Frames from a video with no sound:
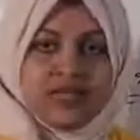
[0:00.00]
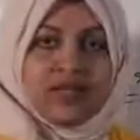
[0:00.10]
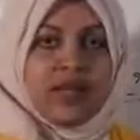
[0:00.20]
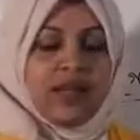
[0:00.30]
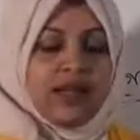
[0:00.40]
বিনিয়োগ
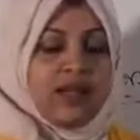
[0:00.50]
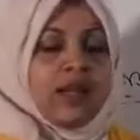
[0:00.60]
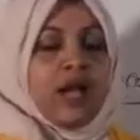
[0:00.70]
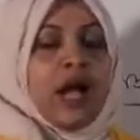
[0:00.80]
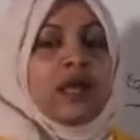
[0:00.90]
অলরেডি
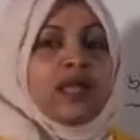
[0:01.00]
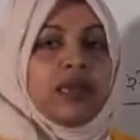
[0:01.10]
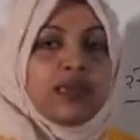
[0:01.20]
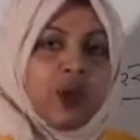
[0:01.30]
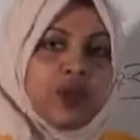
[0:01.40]
দেওয়া আছে
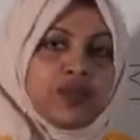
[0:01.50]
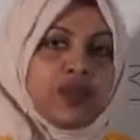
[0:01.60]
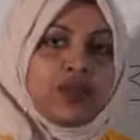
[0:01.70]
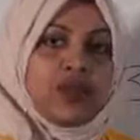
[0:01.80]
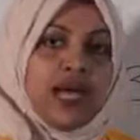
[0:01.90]
তাই না
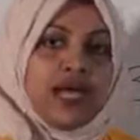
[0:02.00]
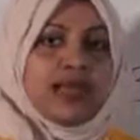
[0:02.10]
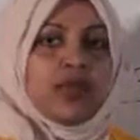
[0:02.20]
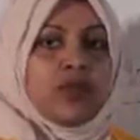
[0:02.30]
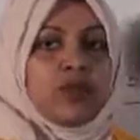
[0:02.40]
আমাদের
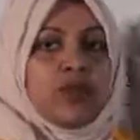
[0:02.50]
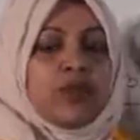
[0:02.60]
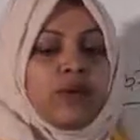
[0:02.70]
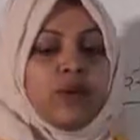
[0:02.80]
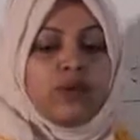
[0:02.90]
কর্মপত্রে
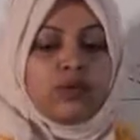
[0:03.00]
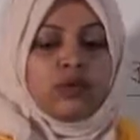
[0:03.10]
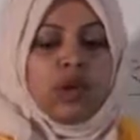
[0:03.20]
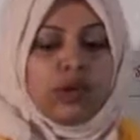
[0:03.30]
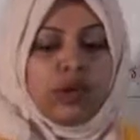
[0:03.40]
কিন্তু দেওয়া আছে
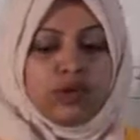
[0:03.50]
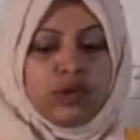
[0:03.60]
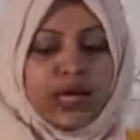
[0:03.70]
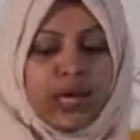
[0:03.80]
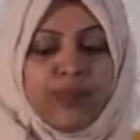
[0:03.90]
প্রাথমিক
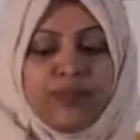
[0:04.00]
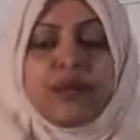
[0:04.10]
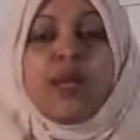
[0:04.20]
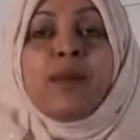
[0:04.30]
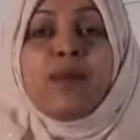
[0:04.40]
বিনিয়োগ কত
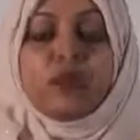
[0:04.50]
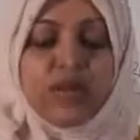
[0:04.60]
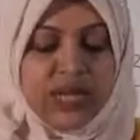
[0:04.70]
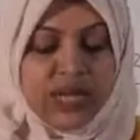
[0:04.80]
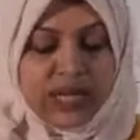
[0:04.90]
কত
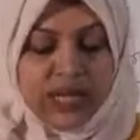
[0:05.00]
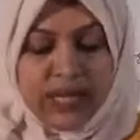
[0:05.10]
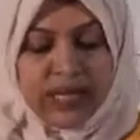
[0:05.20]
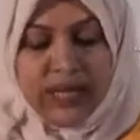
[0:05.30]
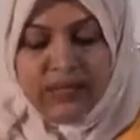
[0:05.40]
টাকা
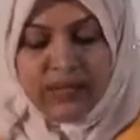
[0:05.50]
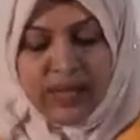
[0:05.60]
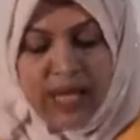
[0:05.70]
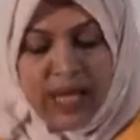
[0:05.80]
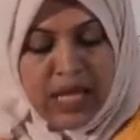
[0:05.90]

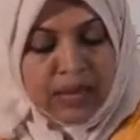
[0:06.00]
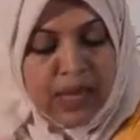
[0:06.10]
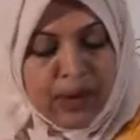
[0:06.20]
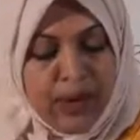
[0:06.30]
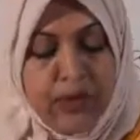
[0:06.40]
বত্রিশ হাজার টাকা
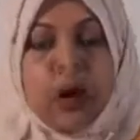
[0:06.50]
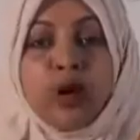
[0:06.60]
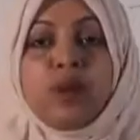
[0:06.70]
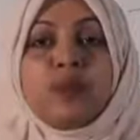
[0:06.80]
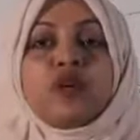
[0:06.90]
ইয়েস
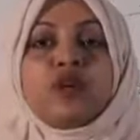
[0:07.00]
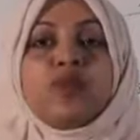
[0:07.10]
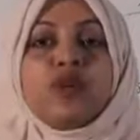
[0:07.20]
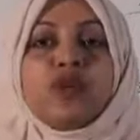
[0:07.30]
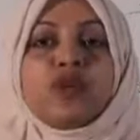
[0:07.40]

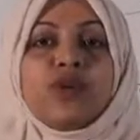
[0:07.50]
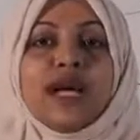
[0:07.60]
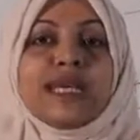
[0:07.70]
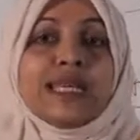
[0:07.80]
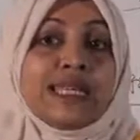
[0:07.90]
তারপরে
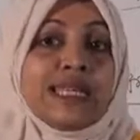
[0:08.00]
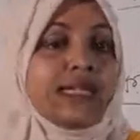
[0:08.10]
ভগ্নবশেষ